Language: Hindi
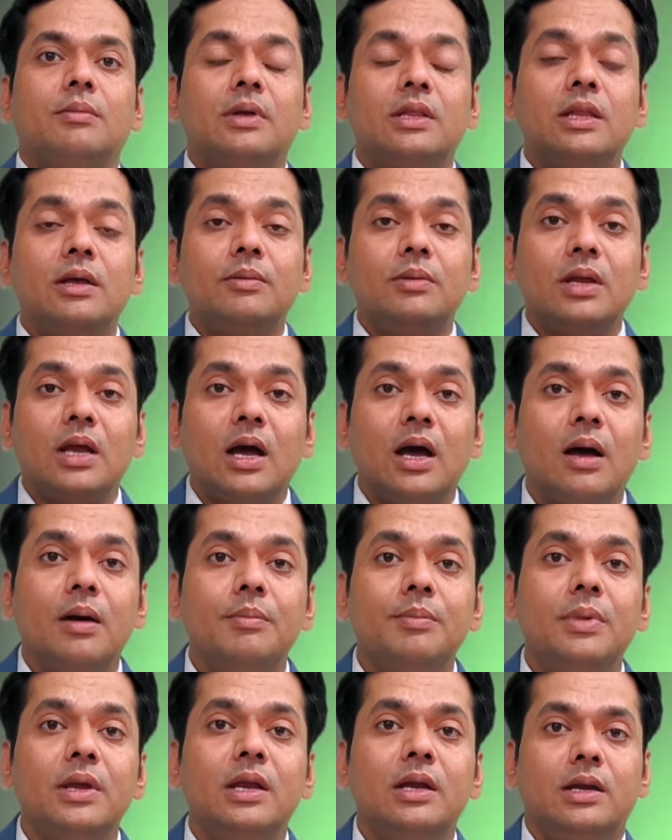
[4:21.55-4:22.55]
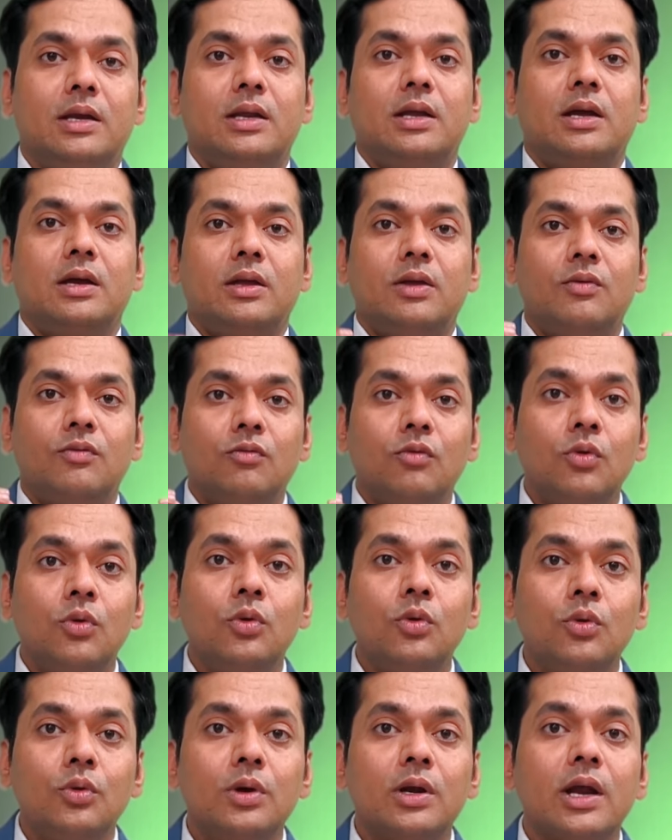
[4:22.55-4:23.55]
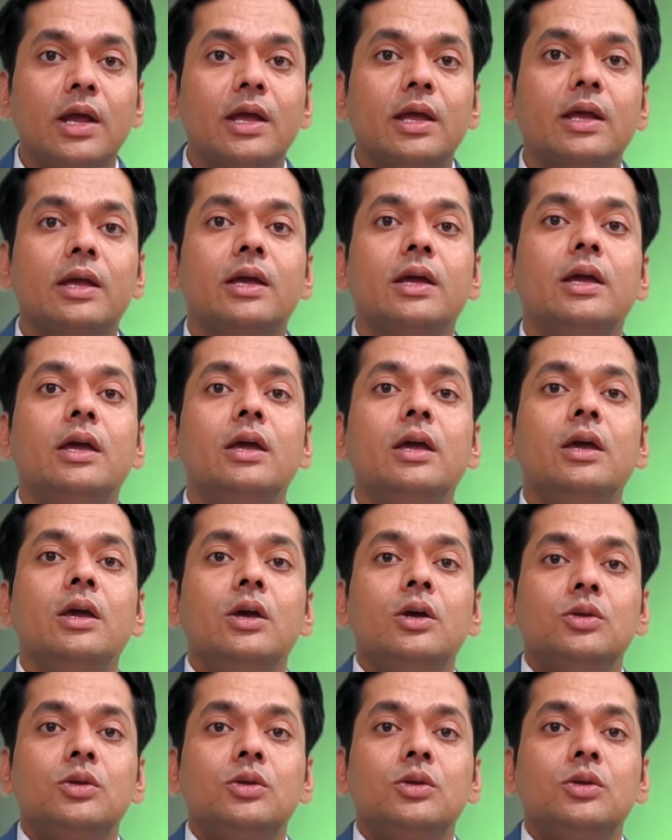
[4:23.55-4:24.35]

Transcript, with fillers: मतलब यहाँ पे इंडिया के वो लोग रहेंगे